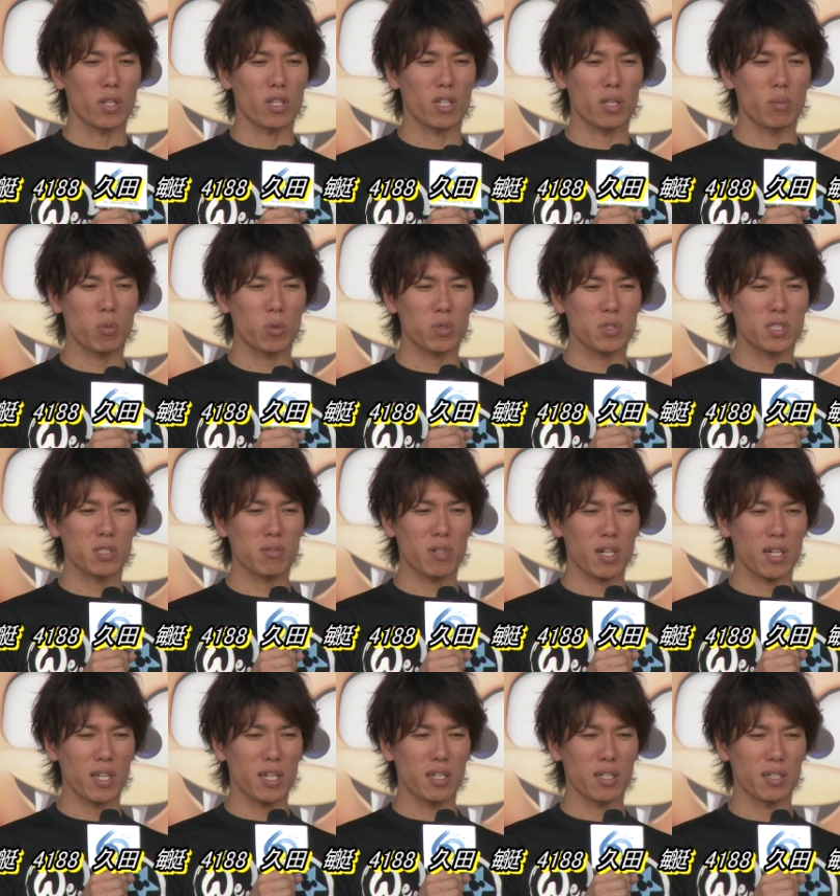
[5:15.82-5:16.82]
気持ち
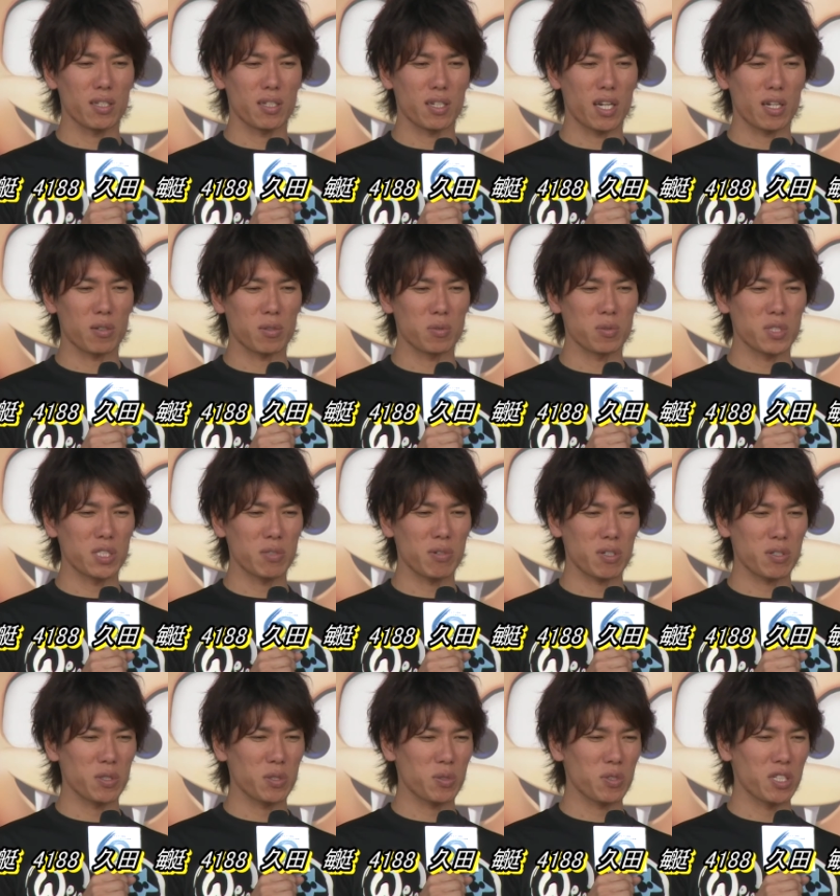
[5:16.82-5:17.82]
はねあの内
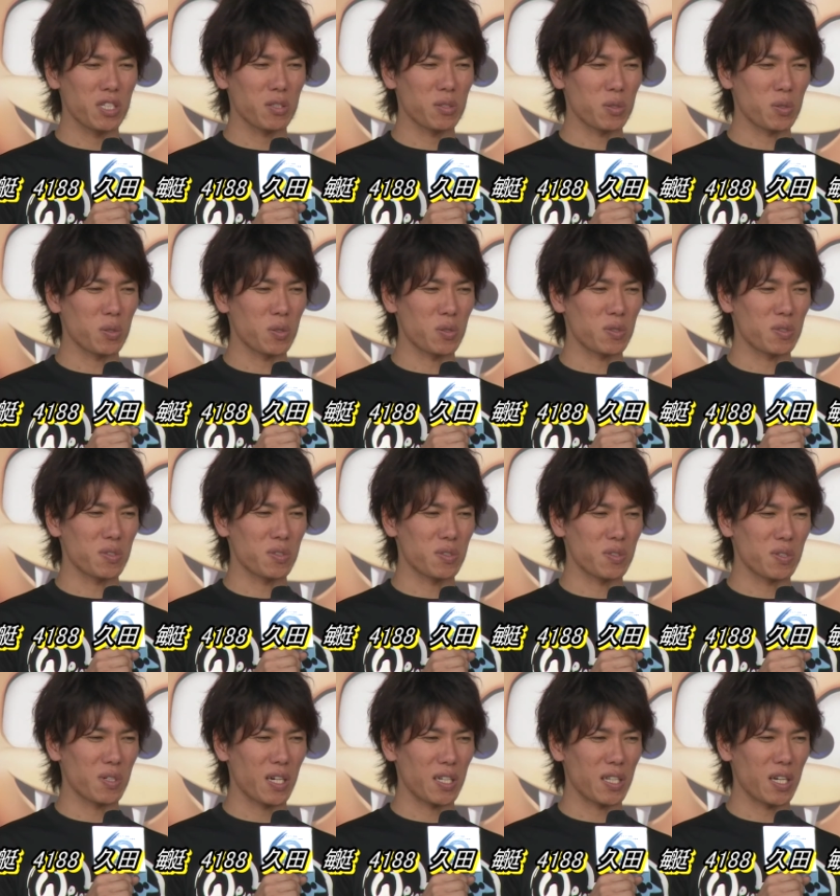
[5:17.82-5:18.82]
枠4人の
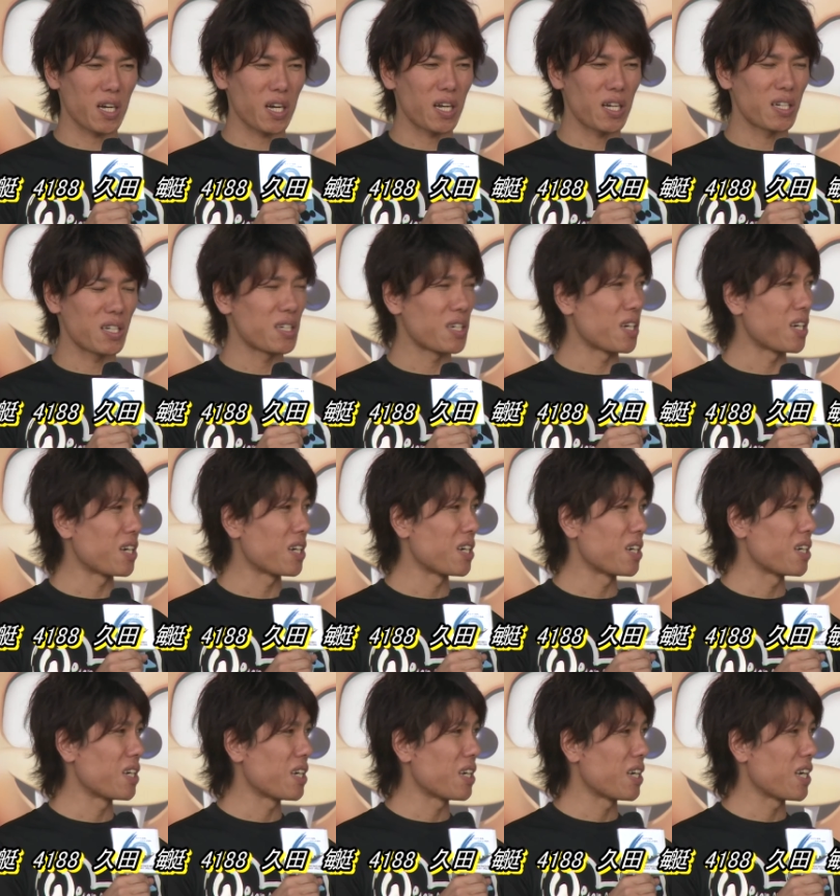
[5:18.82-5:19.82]
方が、は
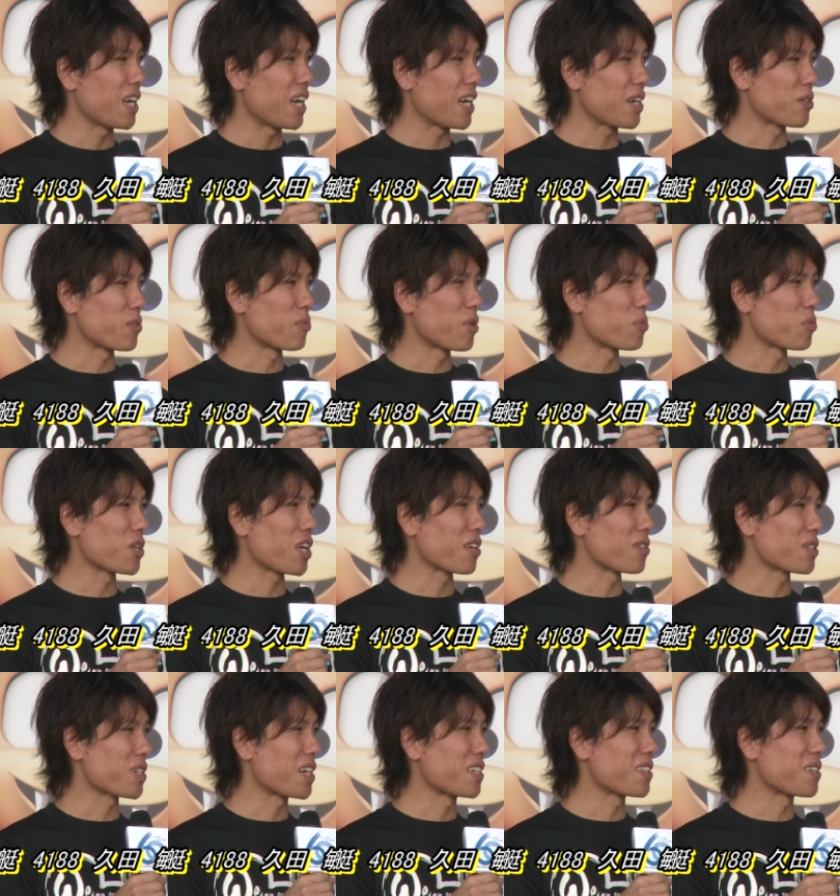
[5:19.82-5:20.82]
い、あのメモリアル
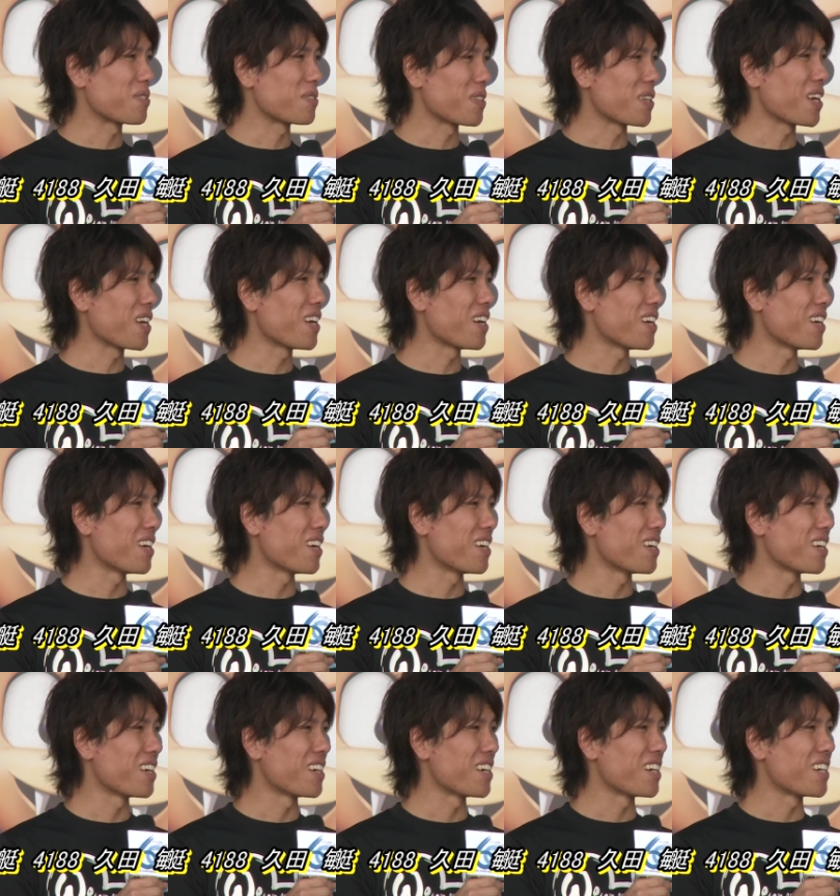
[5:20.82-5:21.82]
控えてるんで、はい、
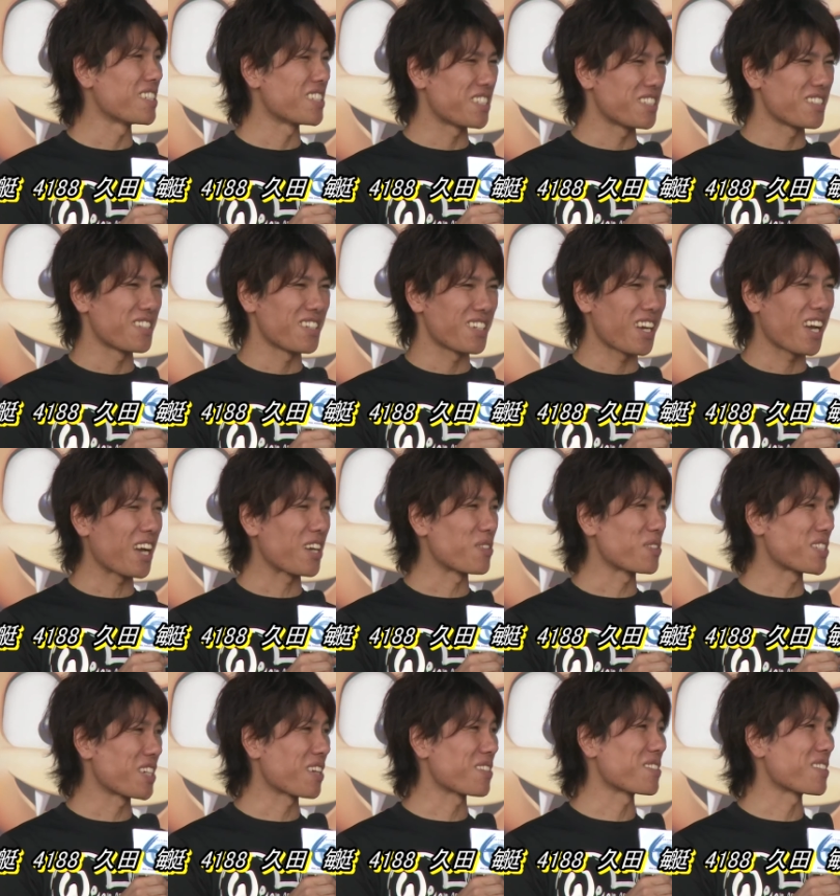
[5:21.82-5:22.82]
あの
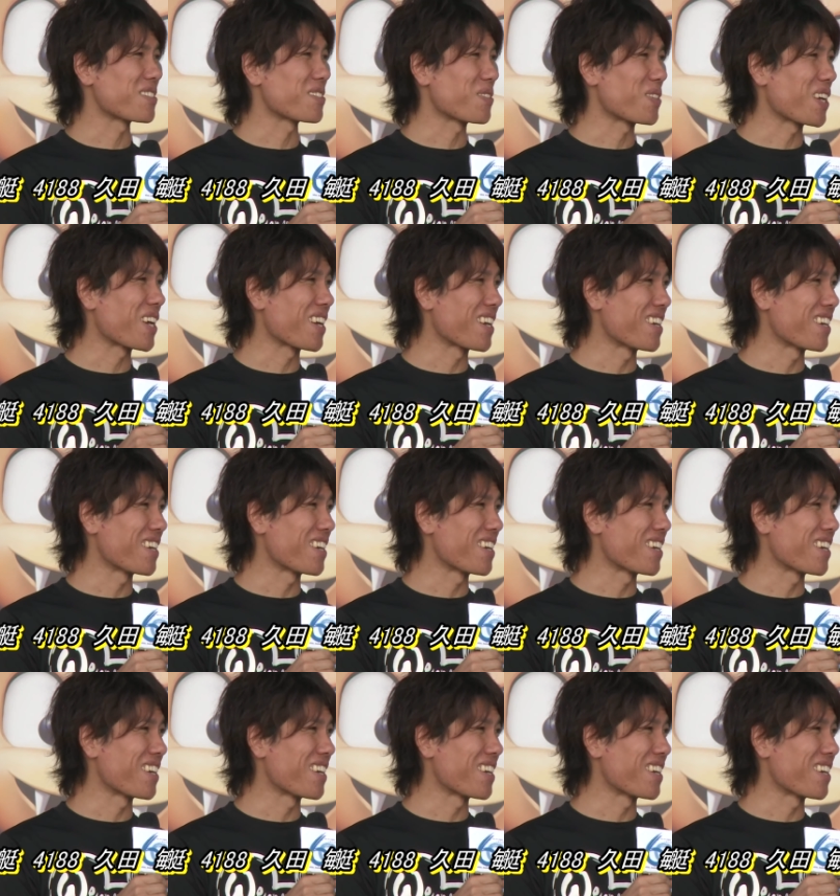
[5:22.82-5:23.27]
チャンスですよね